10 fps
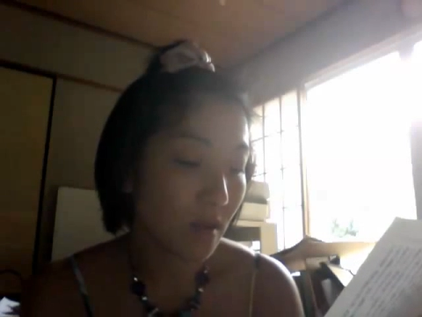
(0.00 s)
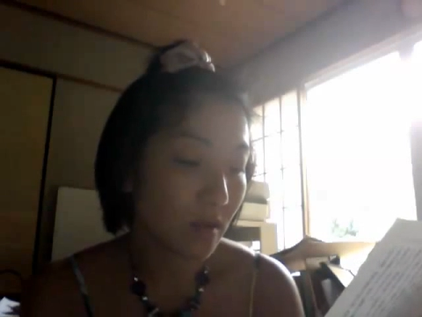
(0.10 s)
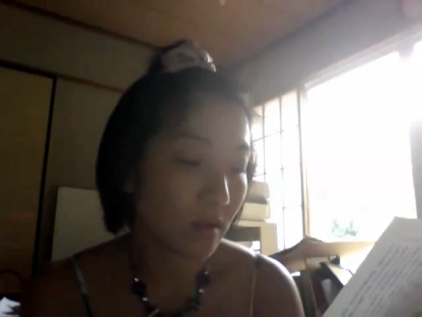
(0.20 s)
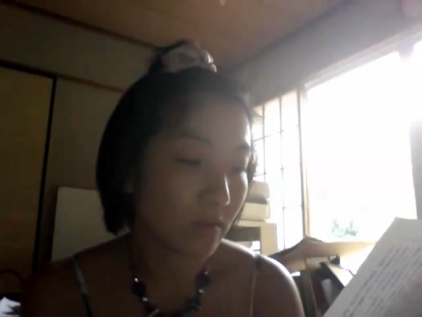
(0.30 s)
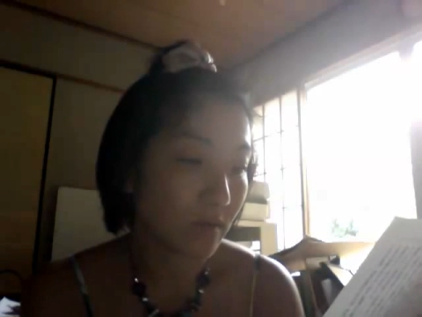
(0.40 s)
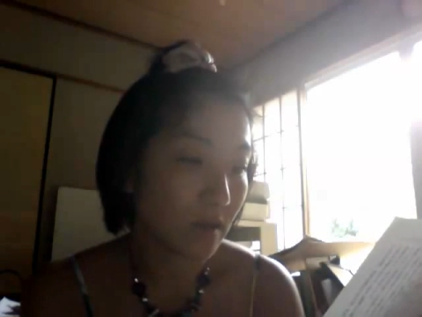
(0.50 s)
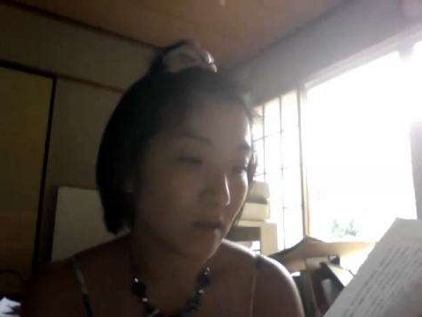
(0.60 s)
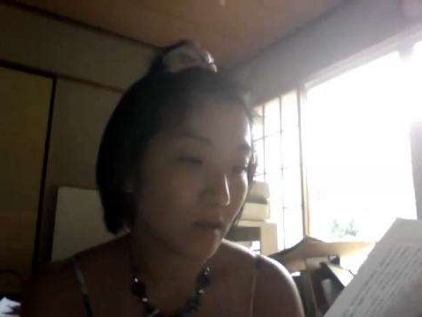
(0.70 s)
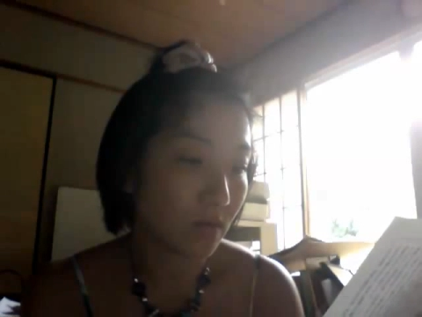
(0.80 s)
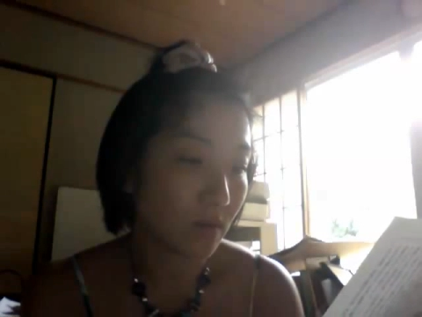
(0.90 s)
拡大な
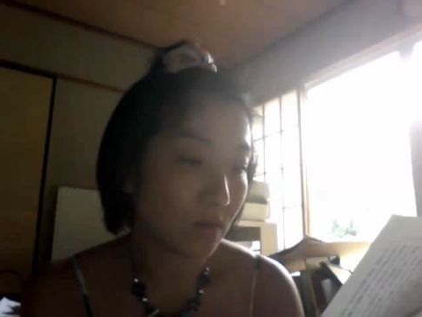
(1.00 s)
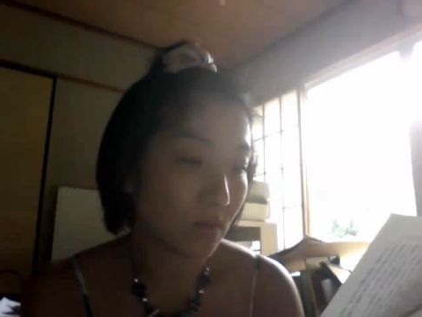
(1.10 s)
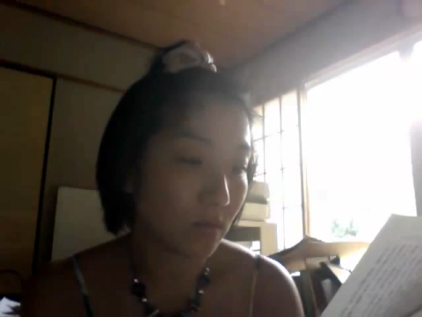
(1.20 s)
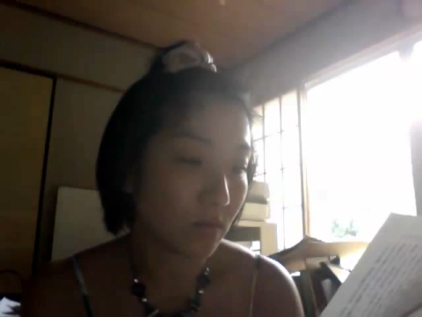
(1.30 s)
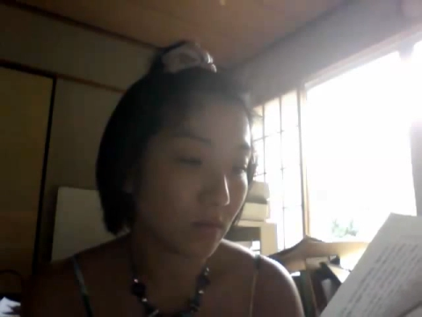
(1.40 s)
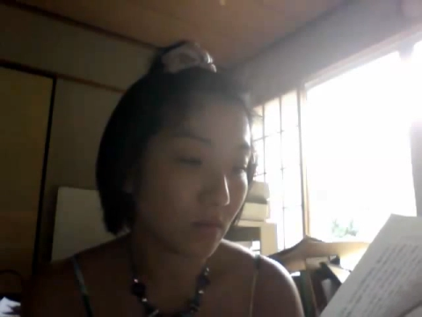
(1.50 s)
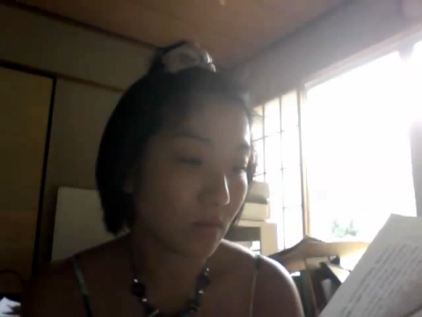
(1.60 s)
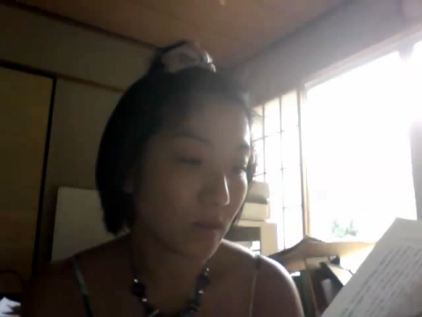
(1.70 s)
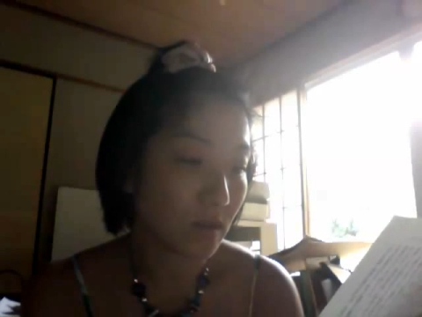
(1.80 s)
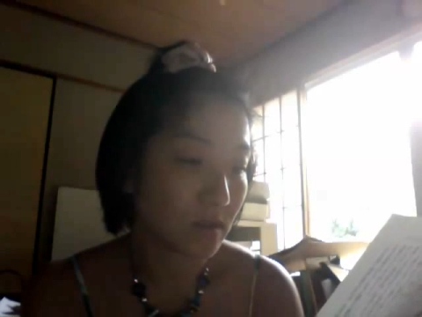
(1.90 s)
どへの有効
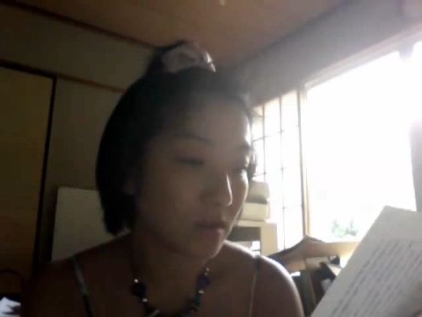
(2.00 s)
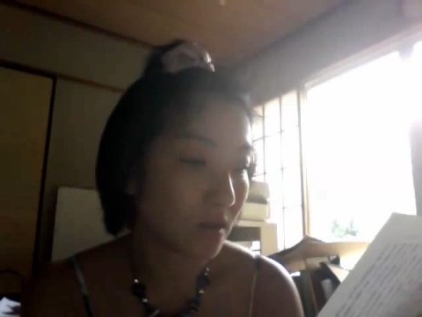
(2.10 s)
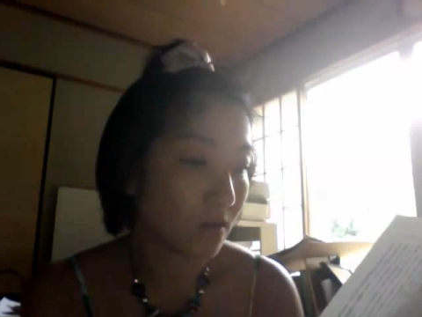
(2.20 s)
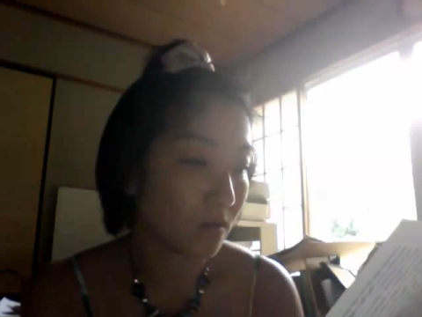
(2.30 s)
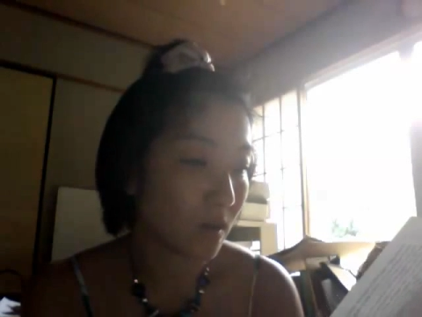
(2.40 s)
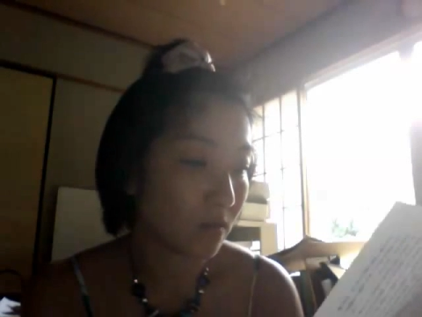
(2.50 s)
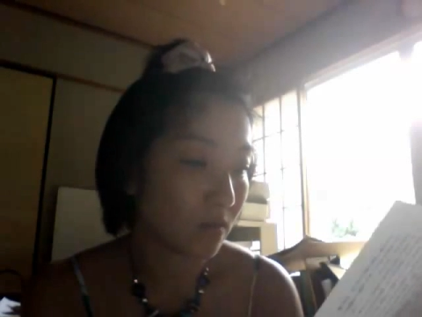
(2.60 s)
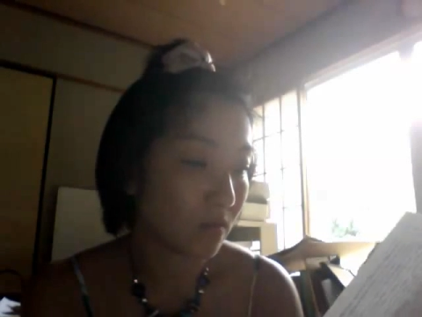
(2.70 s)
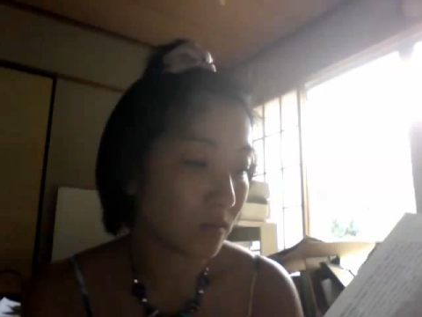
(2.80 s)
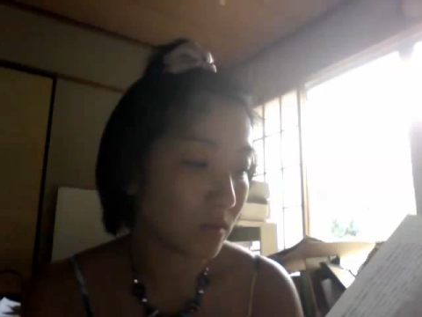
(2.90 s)
な規制を可
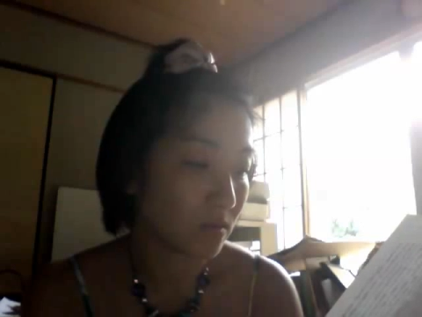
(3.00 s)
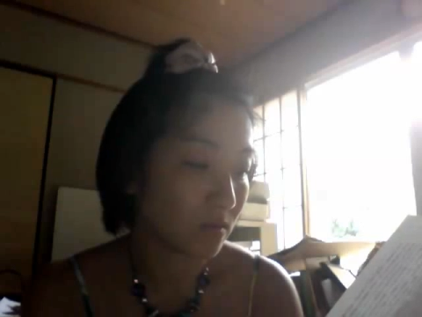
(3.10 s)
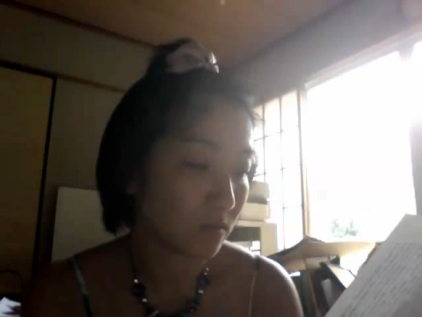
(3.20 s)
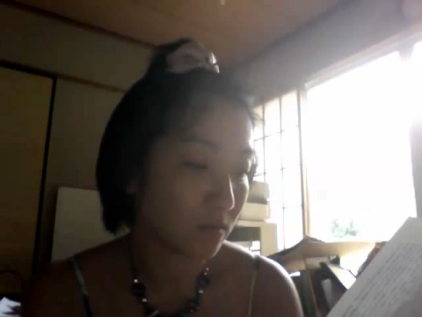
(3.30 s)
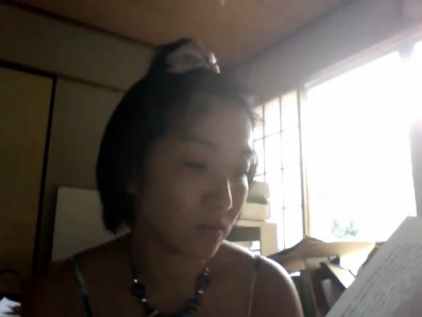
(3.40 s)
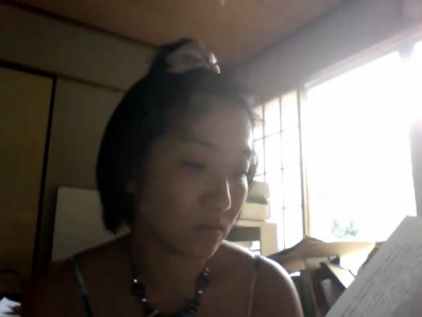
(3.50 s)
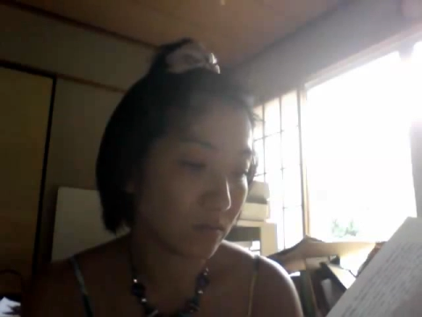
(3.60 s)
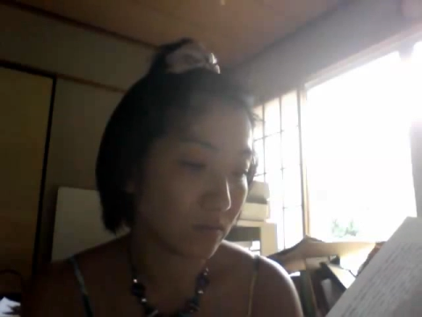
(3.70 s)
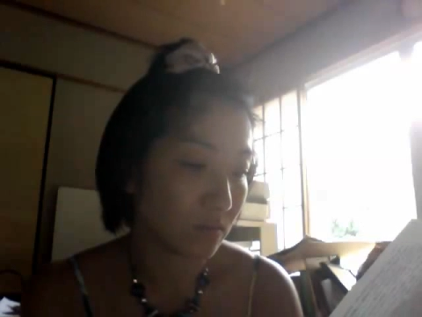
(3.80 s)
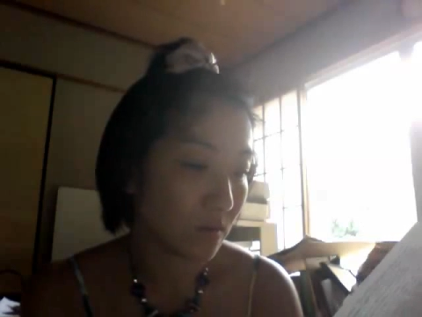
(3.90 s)
能にするという